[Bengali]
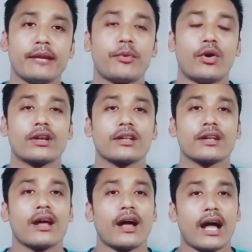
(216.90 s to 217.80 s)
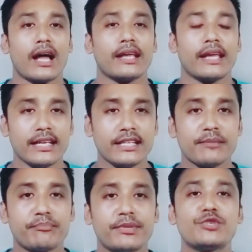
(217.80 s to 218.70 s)
এরপর এই
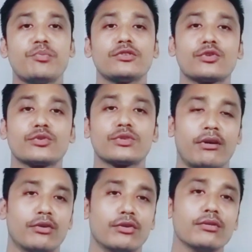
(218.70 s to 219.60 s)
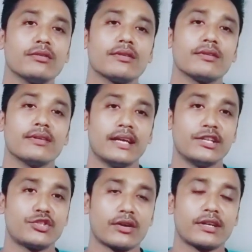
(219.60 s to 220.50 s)
যে বীজ মন্ত্র দেওয়া হলো
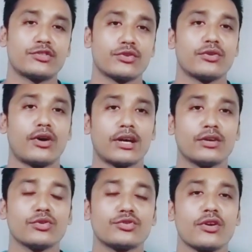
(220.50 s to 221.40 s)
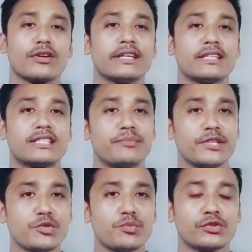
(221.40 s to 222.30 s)
এই চক্রের জন্য অনাহত চক্রের যে
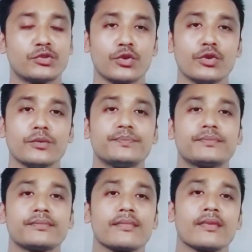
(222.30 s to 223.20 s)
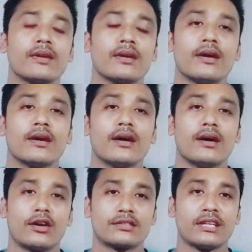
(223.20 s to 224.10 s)
বীজ মন্ত্র
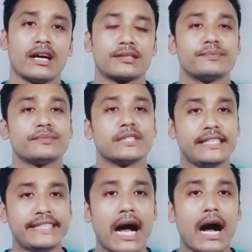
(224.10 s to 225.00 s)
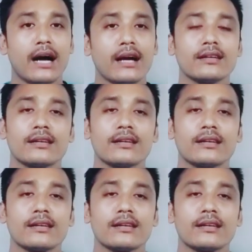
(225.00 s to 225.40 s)
অর্থাৎ ইয়াং